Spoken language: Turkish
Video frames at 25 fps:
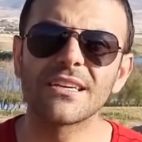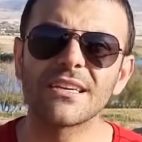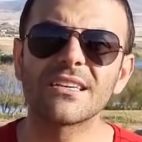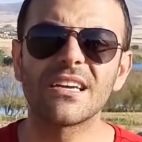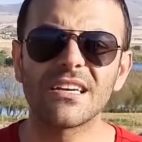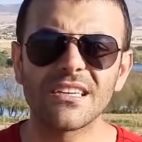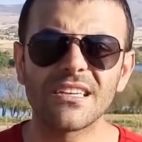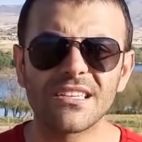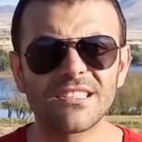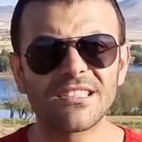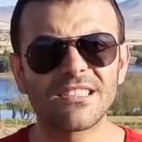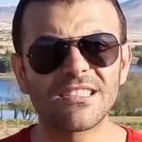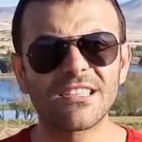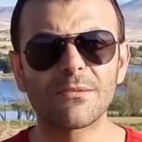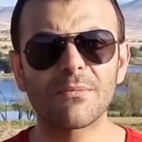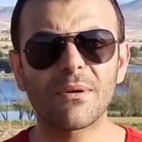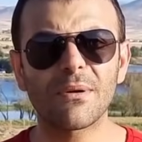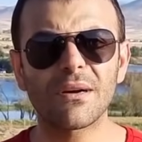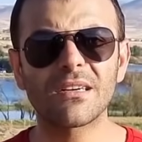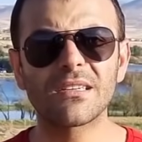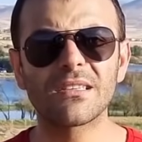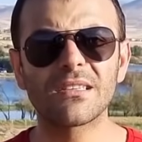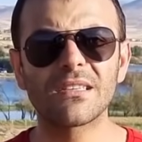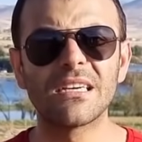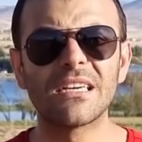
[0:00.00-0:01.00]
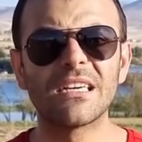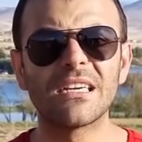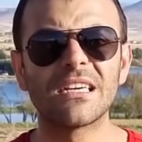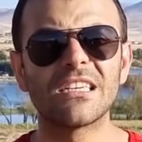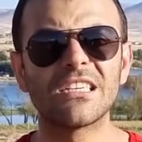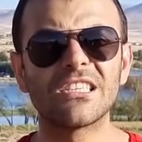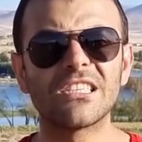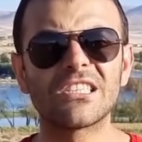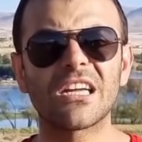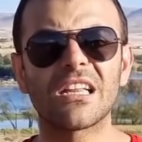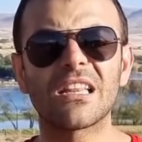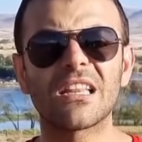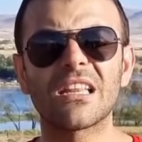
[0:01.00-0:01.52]
Kendinize iyi bakın.
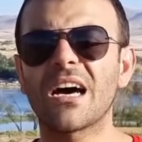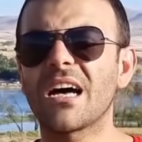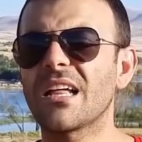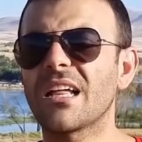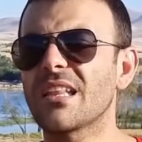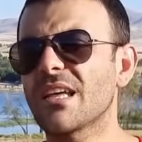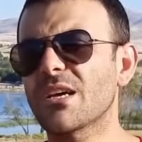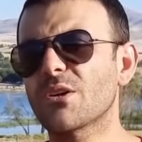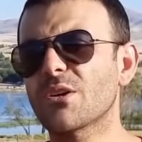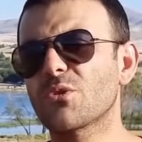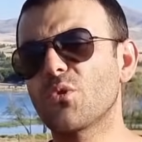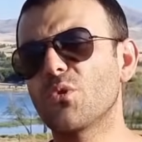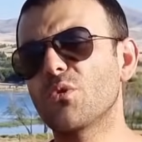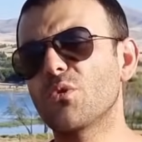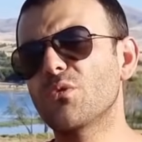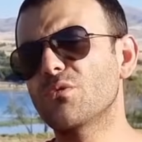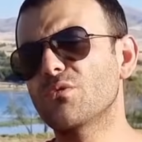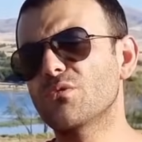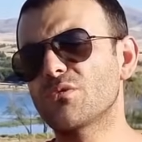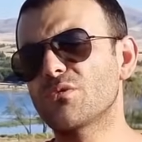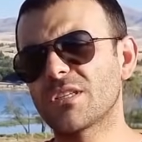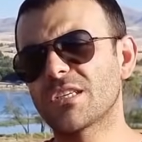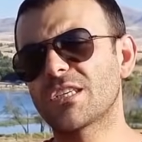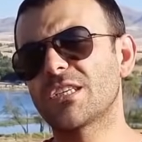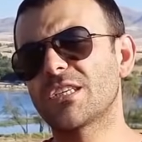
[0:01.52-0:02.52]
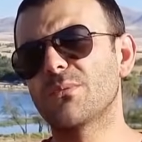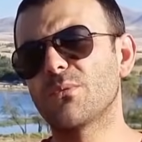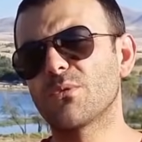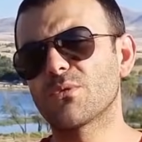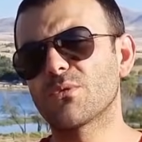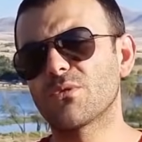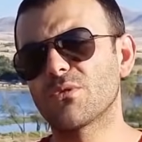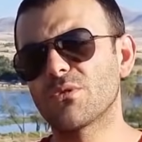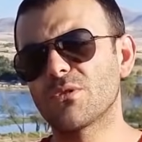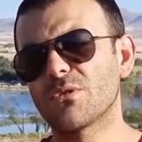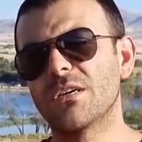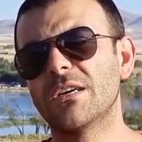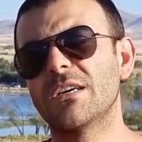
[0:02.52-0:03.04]
İnşallah Allah gönlünüzdeki
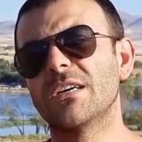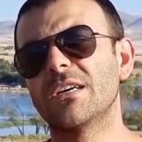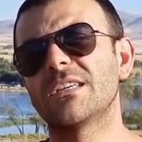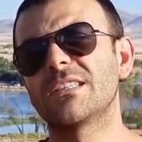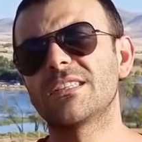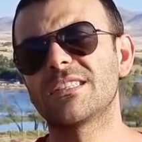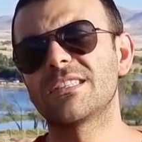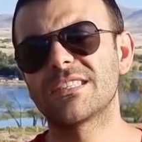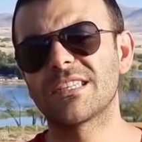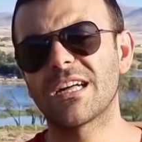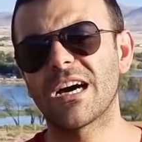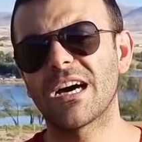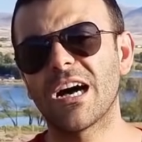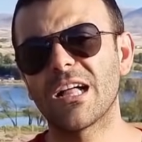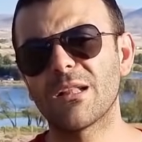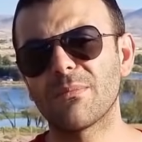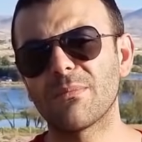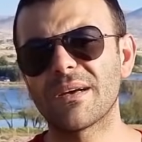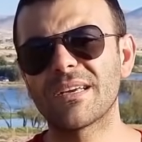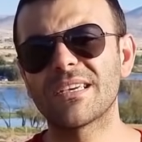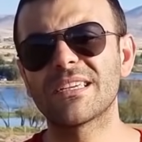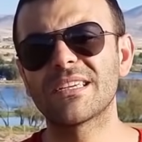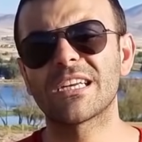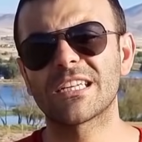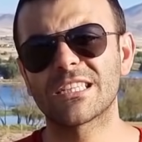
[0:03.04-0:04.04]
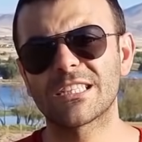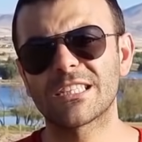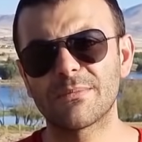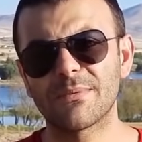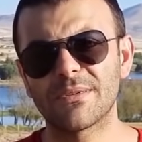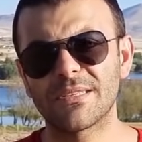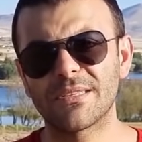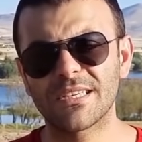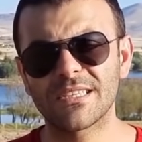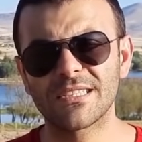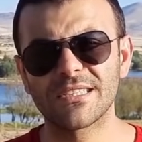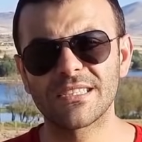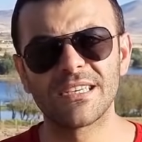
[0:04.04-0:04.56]
motoru size almayı nasip
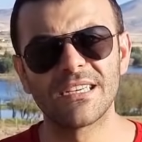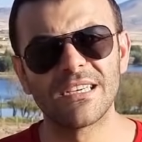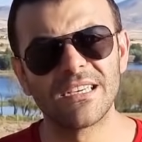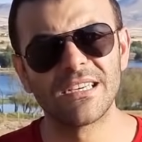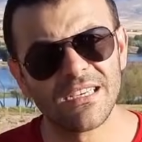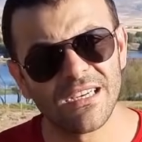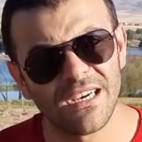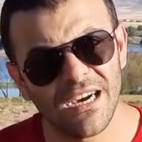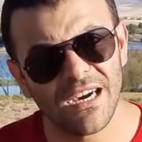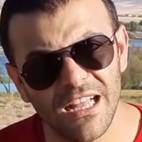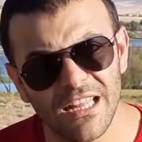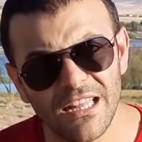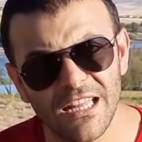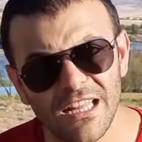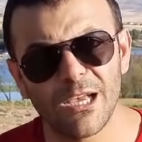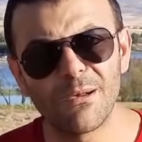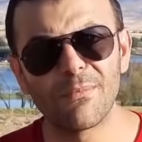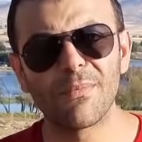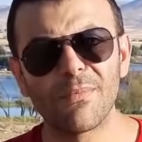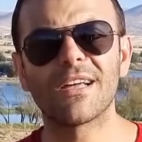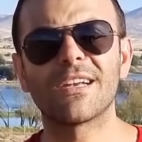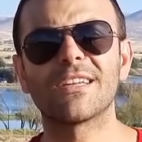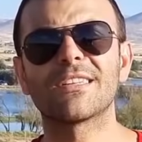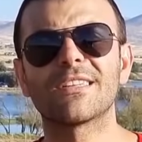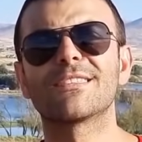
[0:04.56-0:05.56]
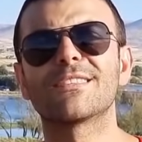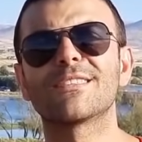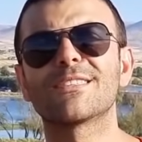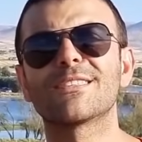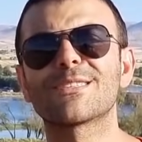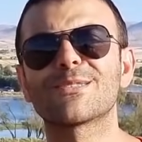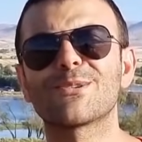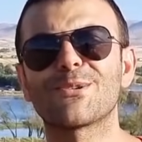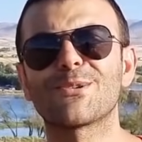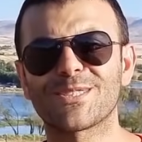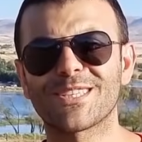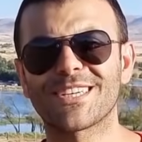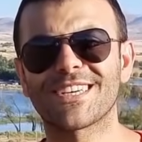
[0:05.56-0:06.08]
eder. Allah'a
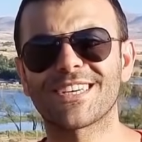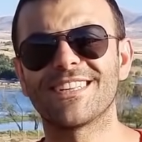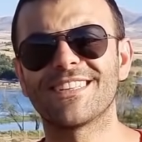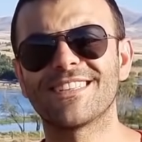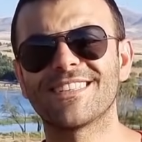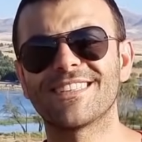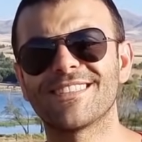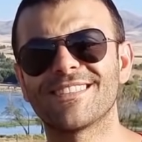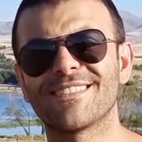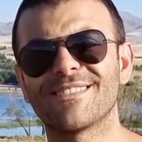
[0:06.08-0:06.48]
emanetsiniz. Hoşçakalın.